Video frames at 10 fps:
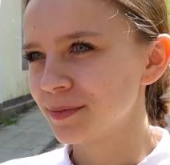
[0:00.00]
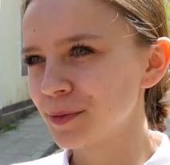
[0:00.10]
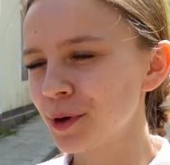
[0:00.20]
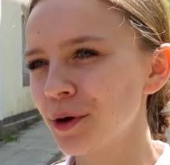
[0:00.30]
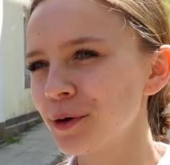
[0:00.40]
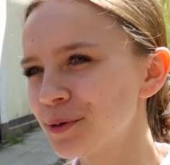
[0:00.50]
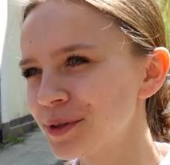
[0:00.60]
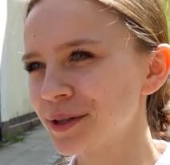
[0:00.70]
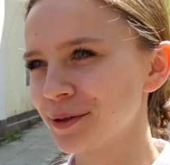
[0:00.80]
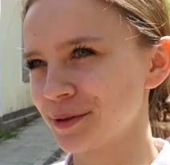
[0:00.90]
no
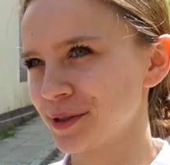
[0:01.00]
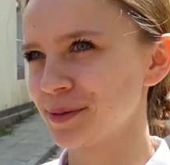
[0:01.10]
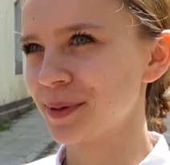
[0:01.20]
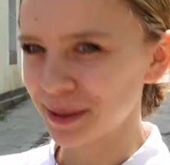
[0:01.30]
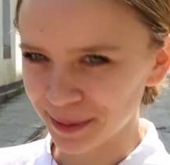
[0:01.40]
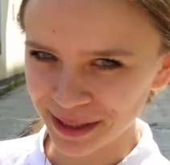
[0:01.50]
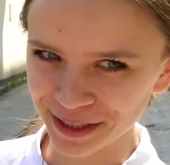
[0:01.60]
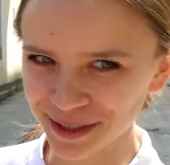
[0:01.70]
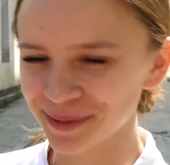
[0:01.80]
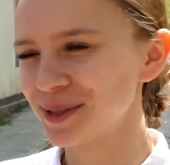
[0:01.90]
ogólnie no to z
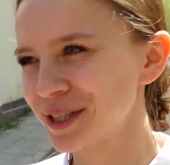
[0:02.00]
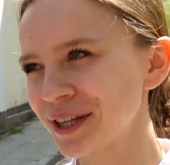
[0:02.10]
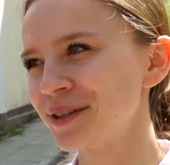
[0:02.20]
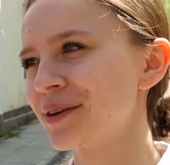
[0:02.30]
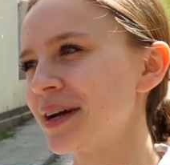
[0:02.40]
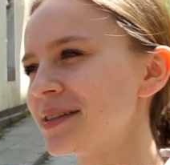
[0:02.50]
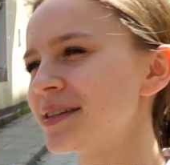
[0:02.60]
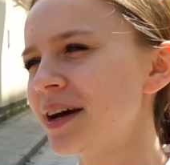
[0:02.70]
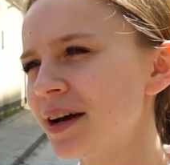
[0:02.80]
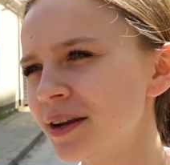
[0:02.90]
matematyki sobie średnio
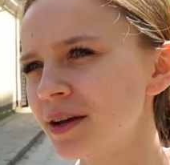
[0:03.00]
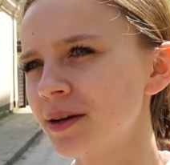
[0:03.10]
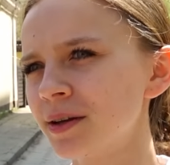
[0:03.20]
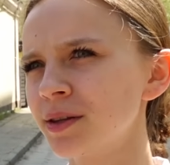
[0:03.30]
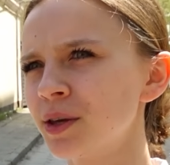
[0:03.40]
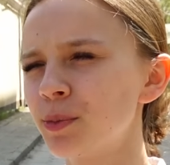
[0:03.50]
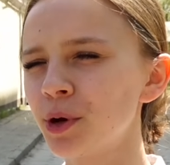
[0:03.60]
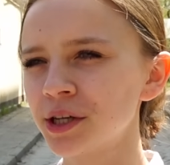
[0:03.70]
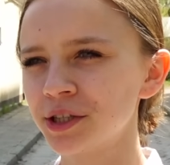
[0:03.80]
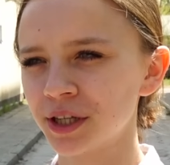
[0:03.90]
radzę, ale nie
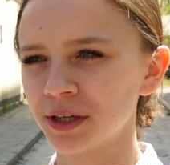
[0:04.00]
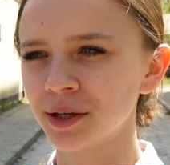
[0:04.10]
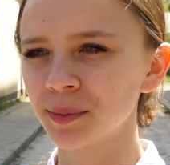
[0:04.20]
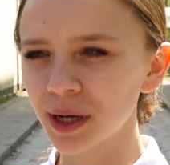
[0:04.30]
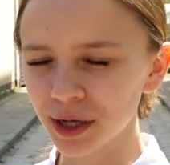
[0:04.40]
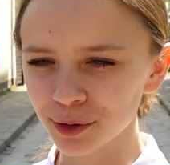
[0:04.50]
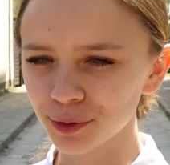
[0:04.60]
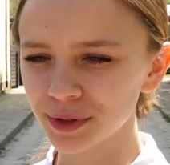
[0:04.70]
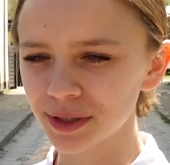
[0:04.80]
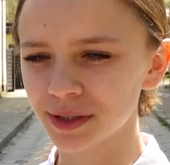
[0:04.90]
było jakichś takich mega
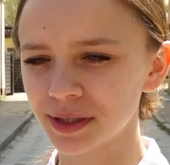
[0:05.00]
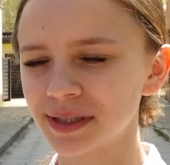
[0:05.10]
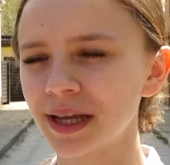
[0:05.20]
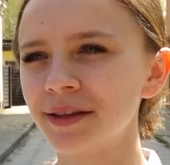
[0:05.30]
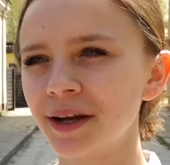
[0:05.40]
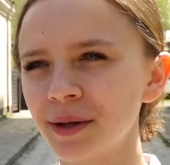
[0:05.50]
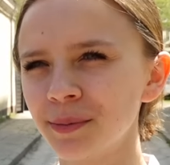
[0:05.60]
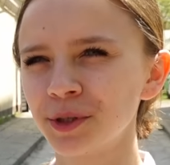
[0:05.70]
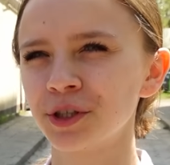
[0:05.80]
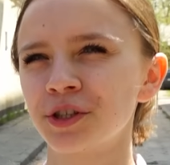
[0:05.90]
trudnych tych zadań.
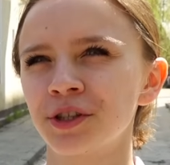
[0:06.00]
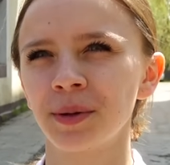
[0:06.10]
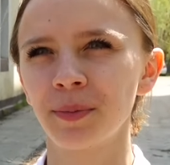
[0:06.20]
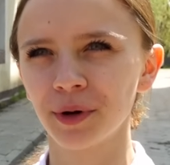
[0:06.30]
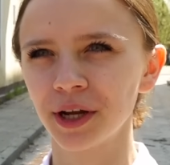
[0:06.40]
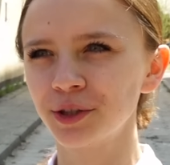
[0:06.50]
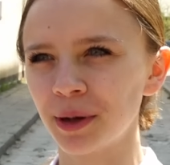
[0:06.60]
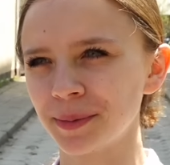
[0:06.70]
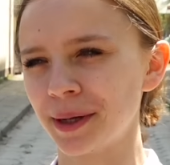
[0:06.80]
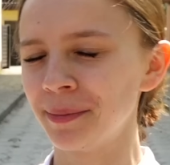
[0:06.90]
Myślę, że sobie
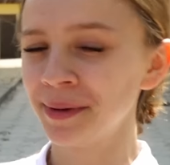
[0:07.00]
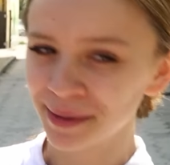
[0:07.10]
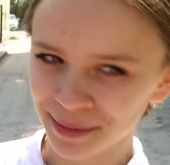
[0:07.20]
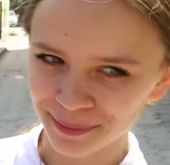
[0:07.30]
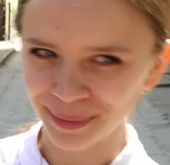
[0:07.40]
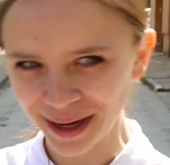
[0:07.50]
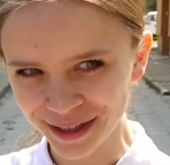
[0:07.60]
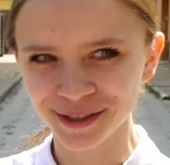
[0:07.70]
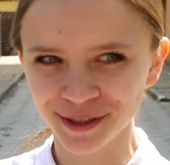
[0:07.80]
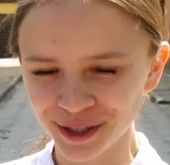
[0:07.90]
poradziłam tam
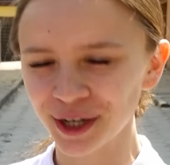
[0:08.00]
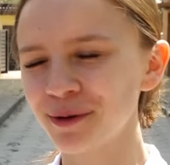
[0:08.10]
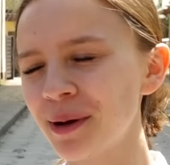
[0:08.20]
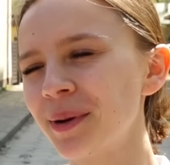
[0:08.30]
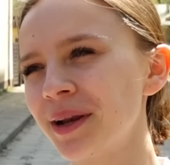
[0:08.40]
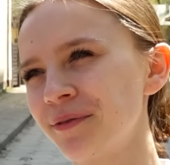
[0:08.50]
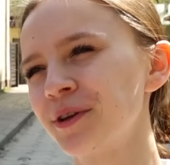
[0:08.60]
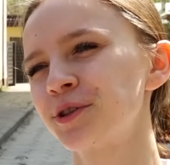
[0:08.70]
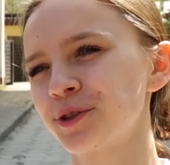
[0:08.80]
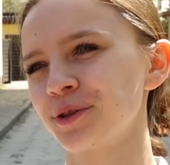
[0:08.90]
parę strzeliłam, ale
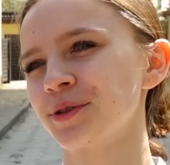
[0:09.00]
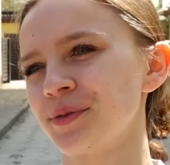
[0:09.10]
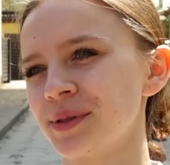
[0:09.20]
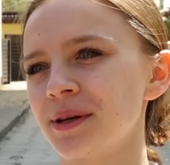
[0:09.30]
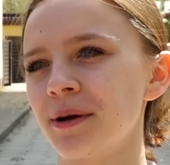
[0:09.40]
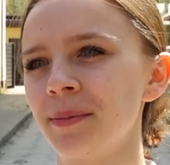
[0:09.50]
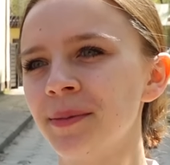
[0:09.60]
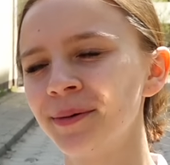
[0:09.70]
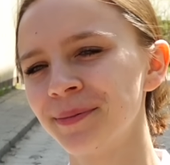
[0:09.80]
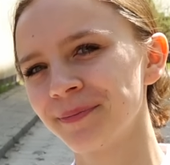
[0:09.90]
większość rozwiązałam.
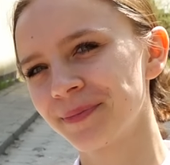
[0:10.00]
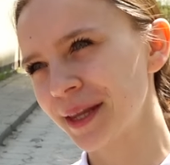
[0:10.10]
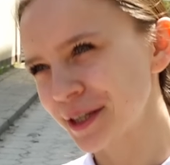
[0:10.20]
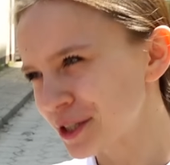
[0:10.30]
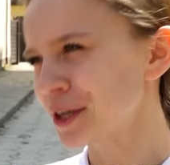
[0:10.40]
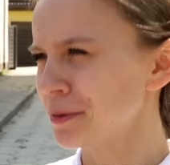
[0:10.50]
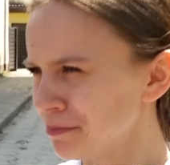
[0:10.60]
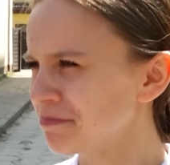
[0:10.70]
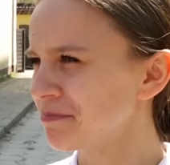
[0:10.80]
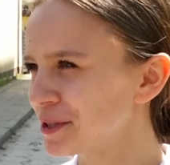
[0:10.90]
Mhm, także
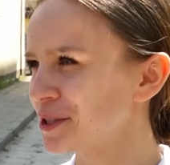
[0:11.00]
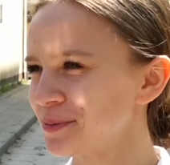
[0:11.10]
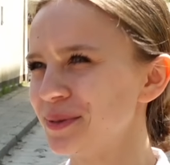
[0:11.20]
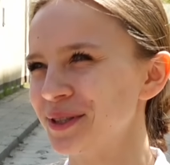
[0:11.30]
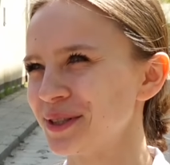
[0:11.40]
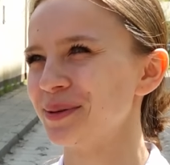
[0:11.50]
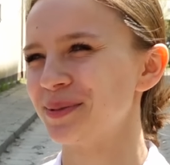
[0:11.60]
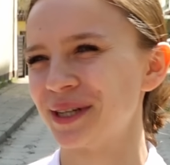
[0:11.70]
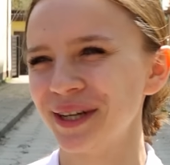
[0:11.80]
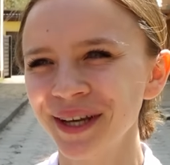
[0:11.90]
myślę, że będzie
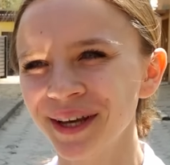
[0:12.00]
dobrze.